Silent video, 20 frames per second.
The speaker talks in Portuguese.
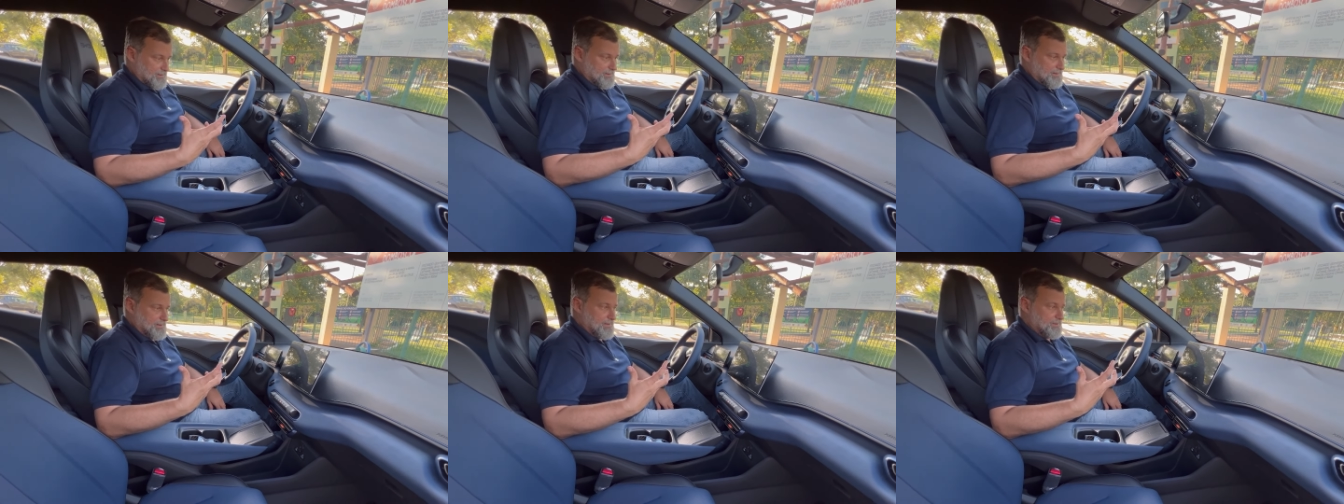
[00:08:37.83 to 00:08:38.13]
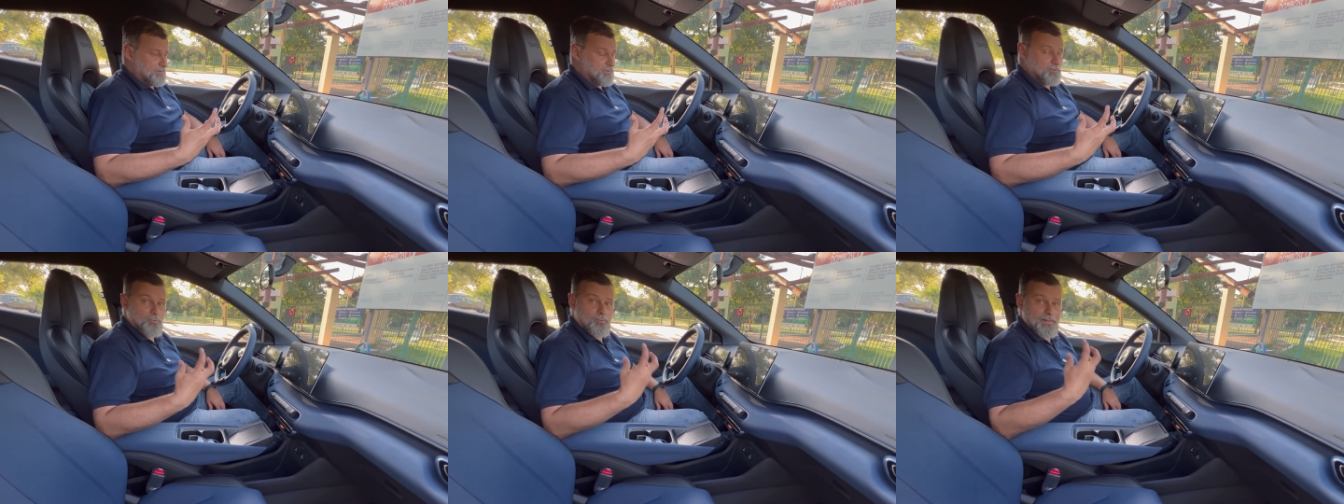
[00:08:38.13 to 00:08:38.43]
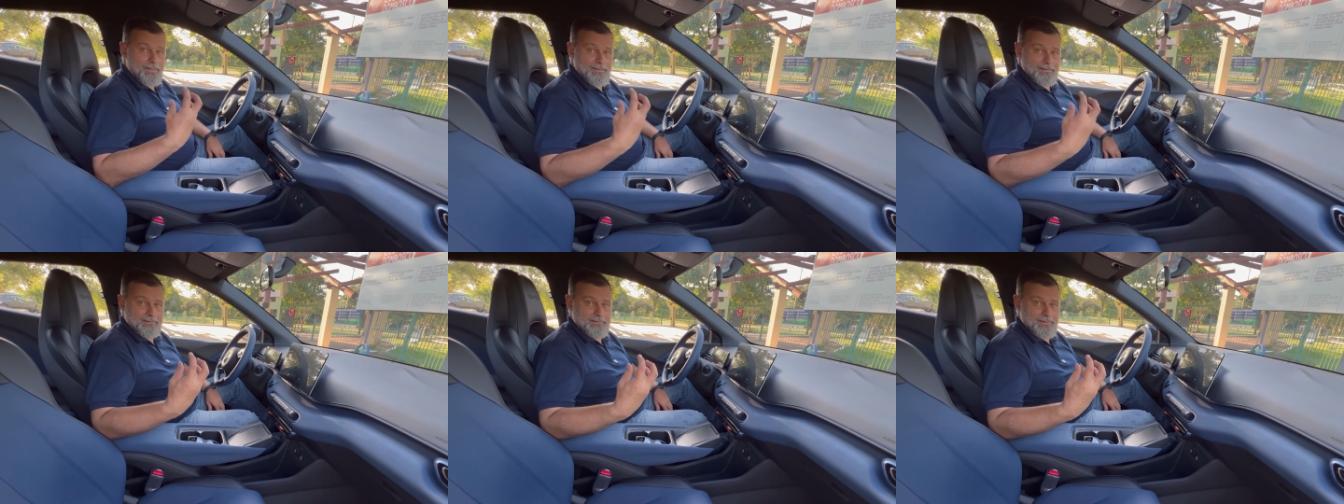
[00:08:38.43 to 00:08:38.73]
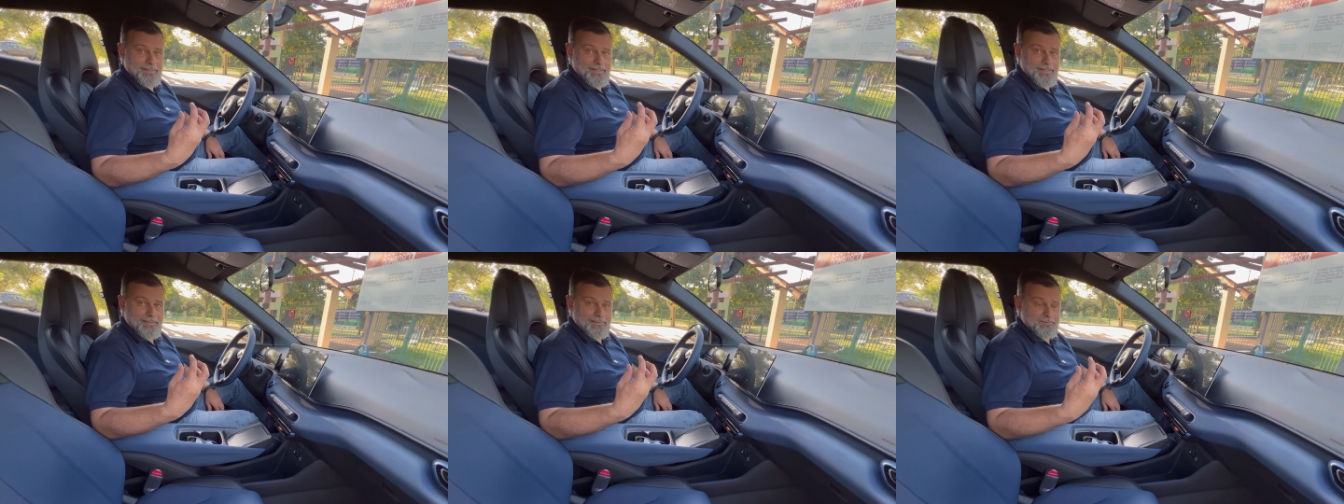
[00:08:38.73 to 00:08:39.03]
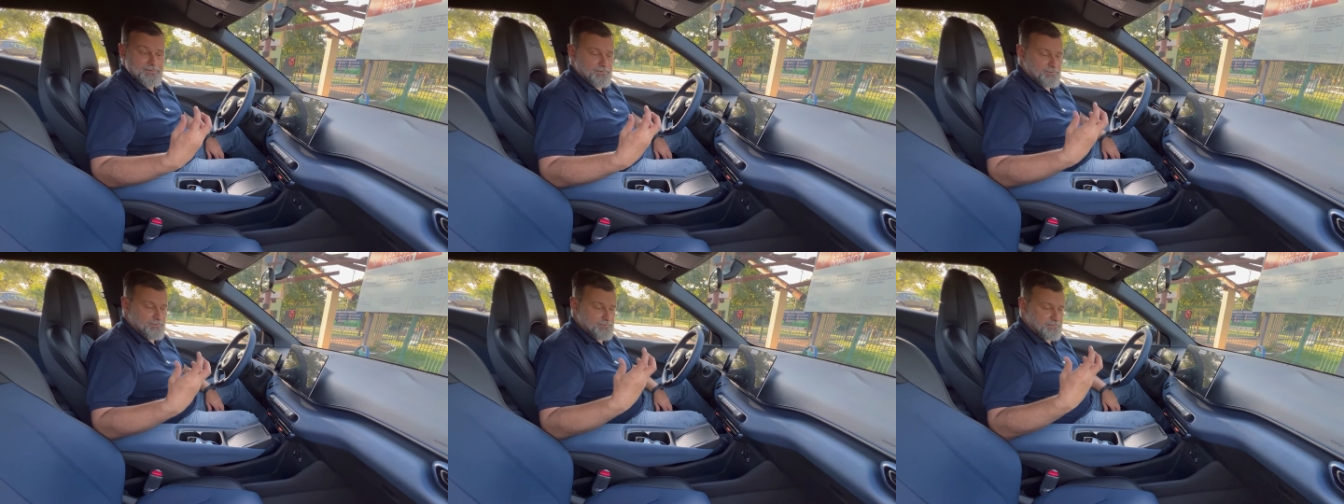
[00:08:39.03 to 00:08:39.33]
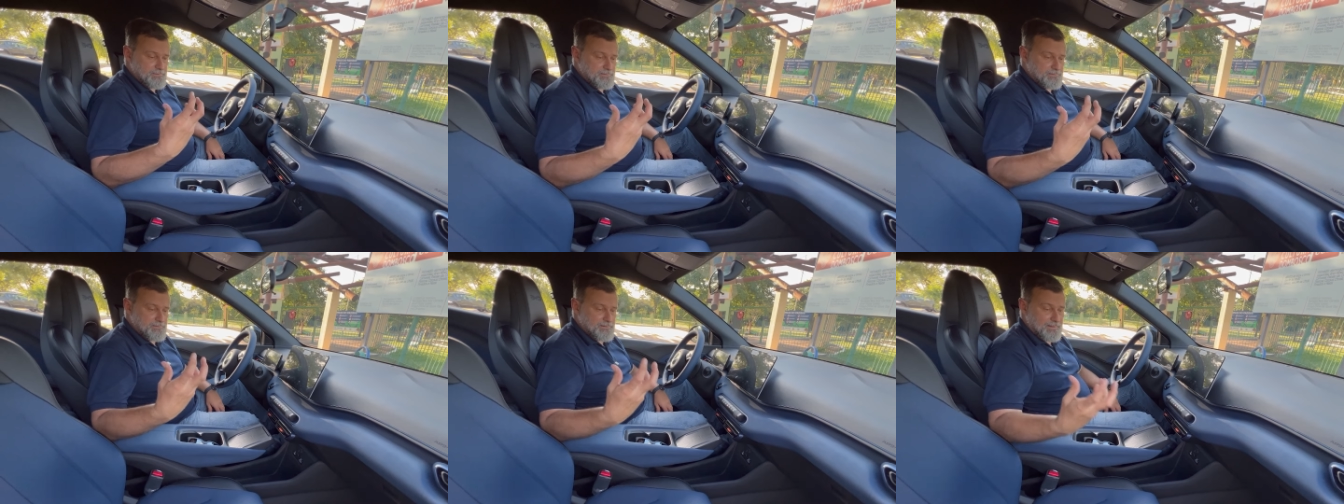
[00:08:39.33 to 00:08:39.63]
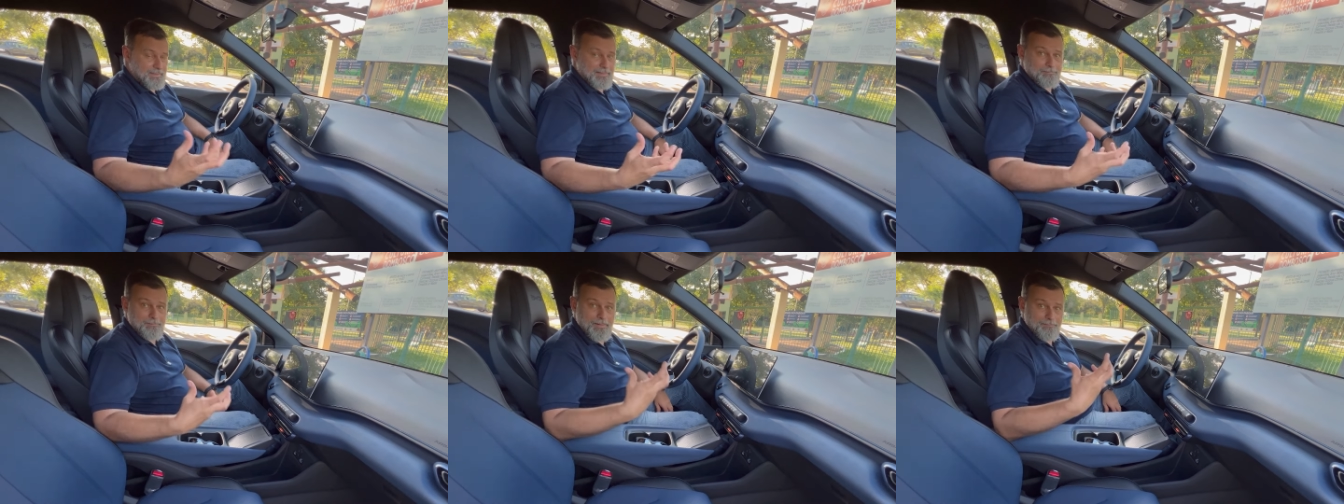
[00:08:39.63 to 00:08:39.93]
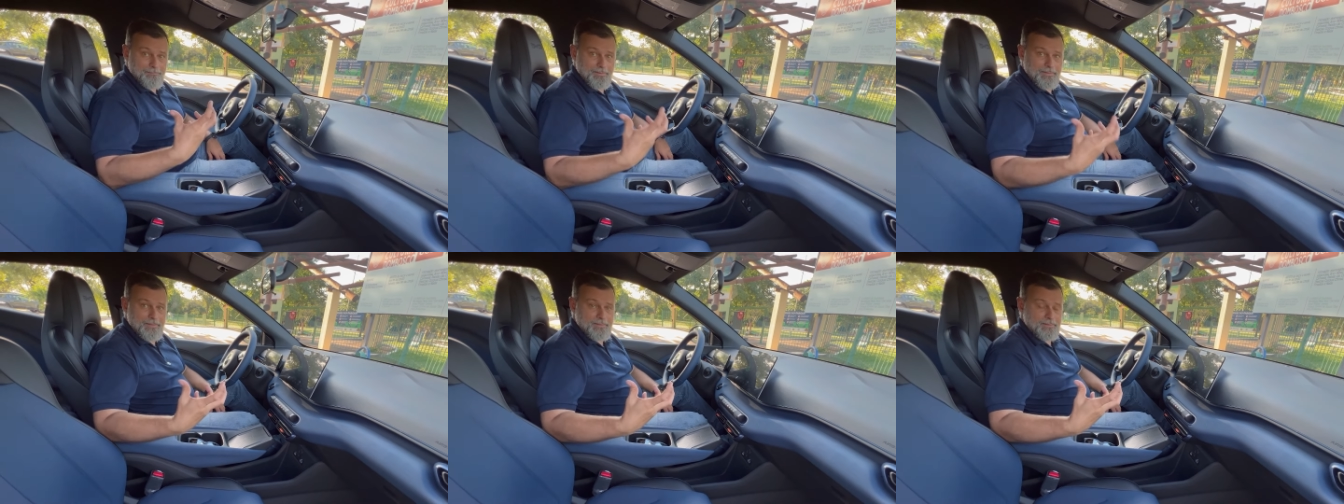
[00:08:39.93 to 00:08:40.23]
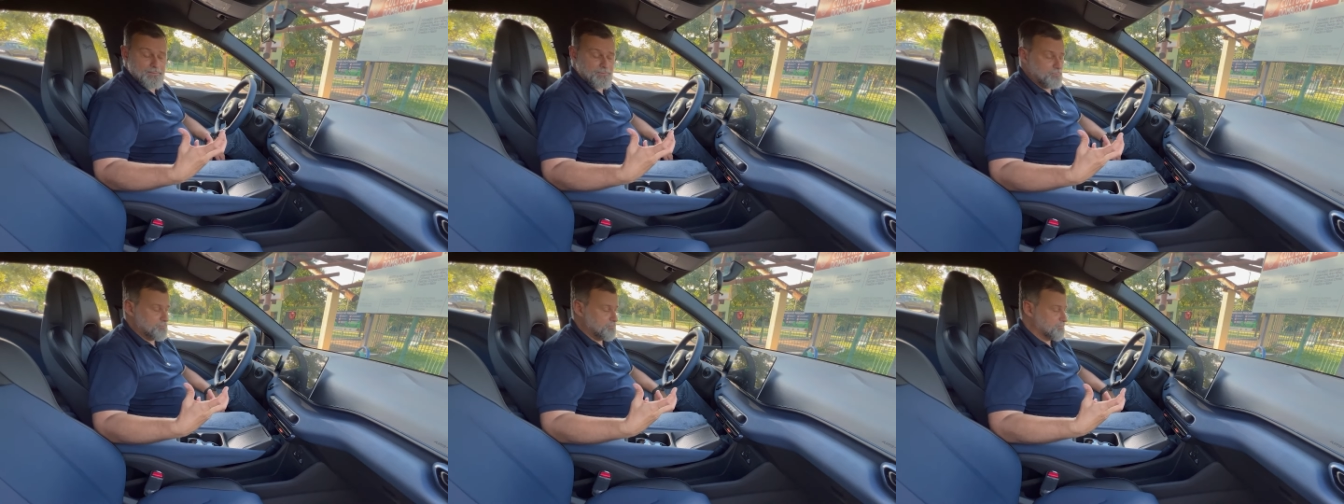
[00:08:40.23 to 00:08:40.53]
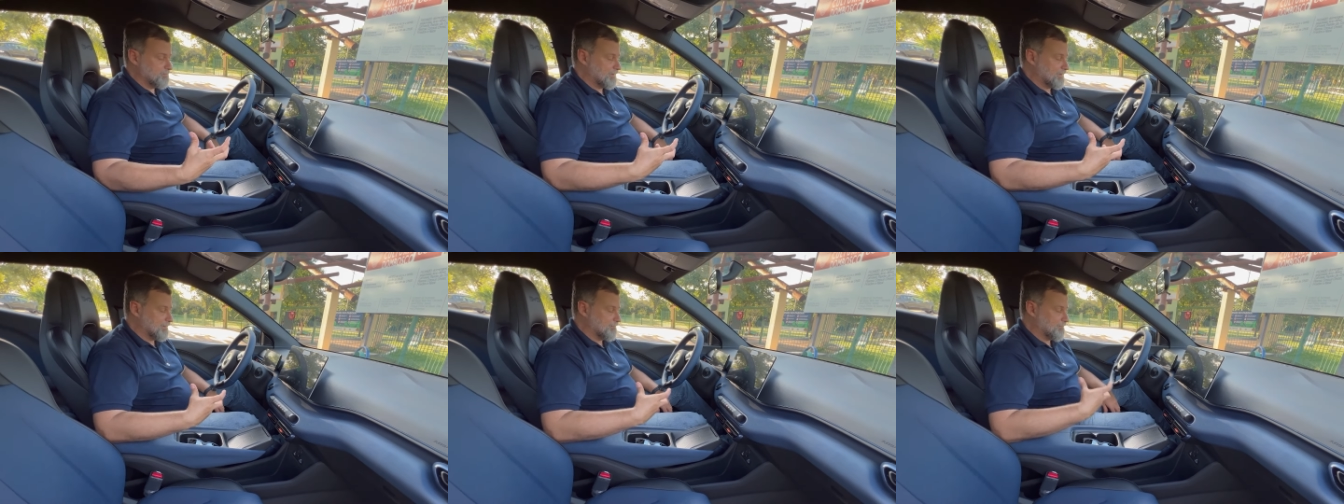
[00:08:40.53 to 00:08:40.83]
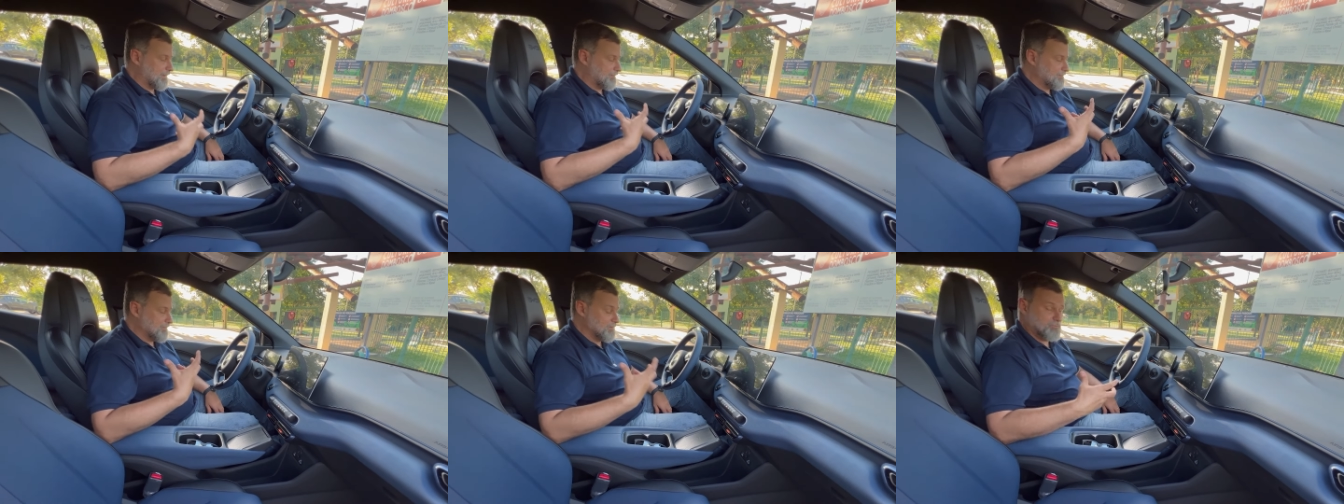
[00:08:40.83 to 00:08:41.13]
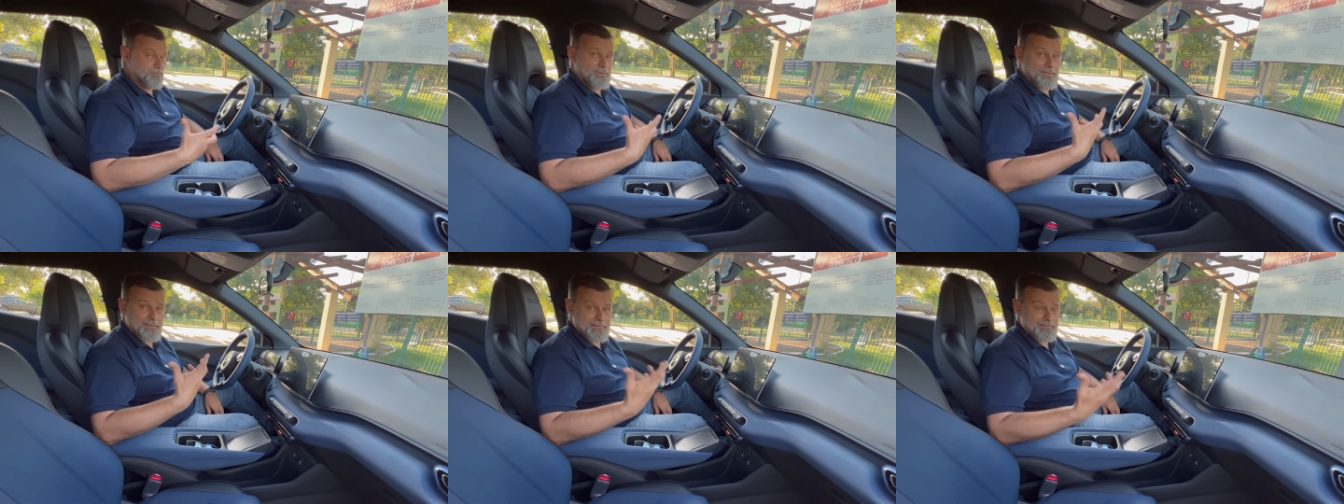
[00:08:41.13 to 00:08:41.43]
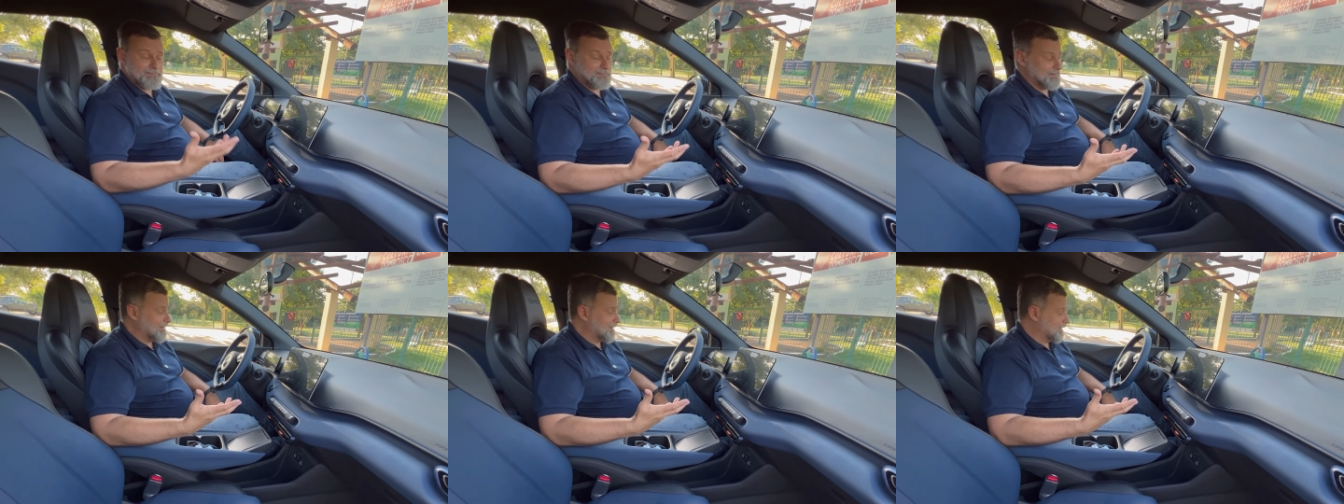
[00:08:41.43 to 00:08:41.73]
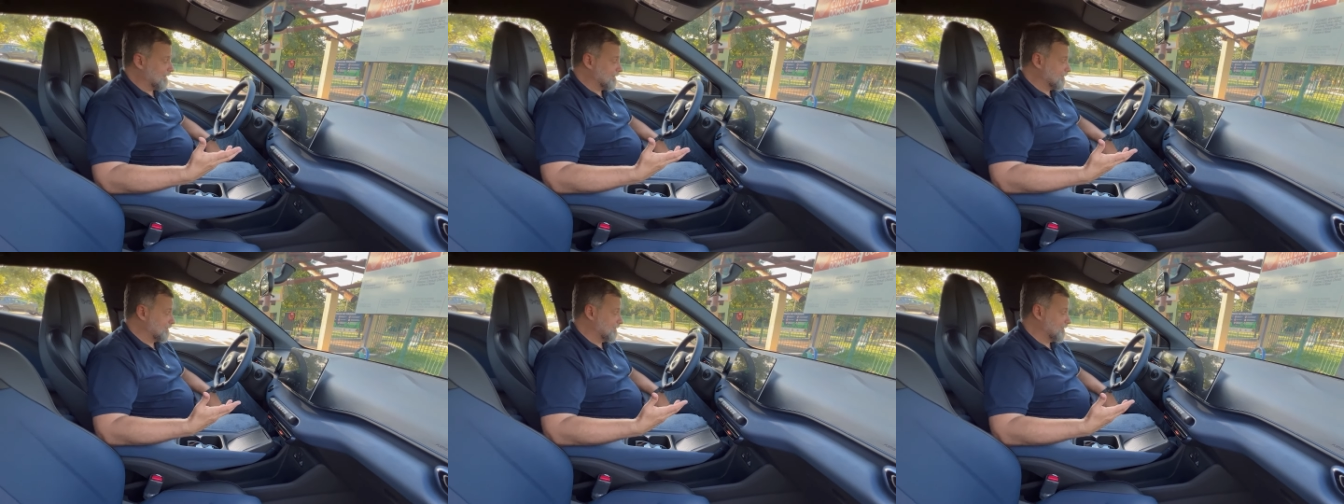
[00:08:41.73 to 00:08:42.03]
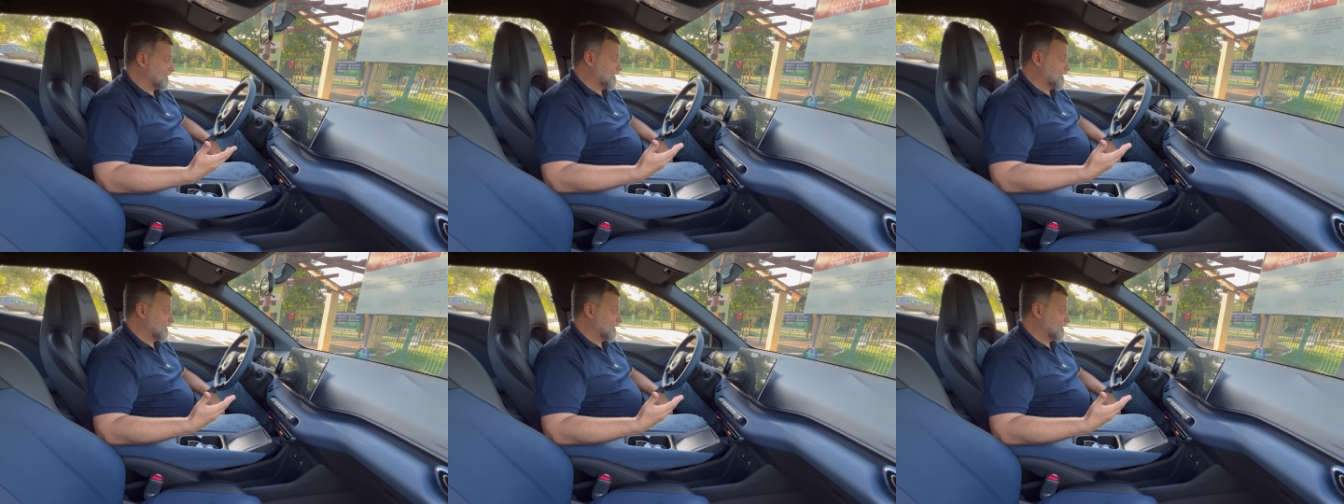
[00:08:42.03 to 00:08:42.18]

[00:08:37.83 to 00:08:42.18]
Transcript: é, de qualidade, de, de acabamento, de equipamento que ele entrega,